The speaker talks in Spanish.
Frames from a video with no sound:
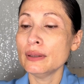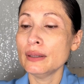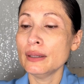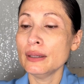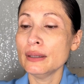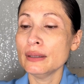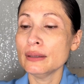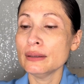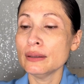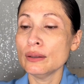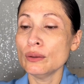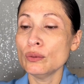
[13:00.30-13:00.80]

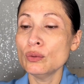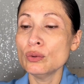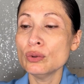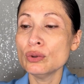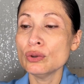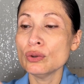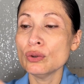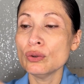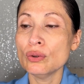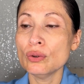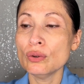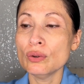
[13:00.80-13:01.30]
eh,
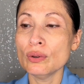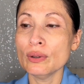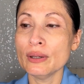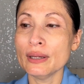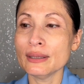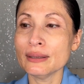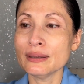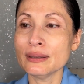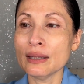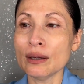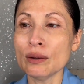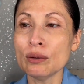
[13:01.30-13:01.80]
uso
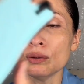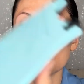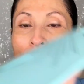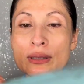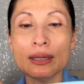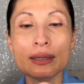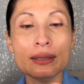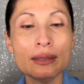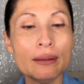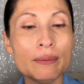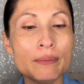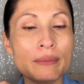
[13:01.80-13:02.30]
esta
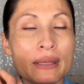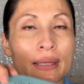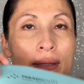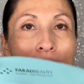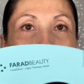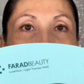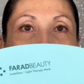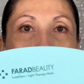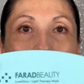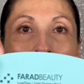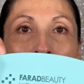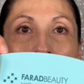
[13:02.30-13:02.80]
otra también
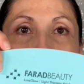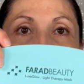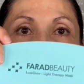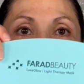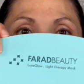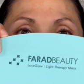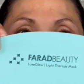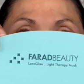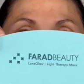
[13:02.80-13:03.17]
de Farad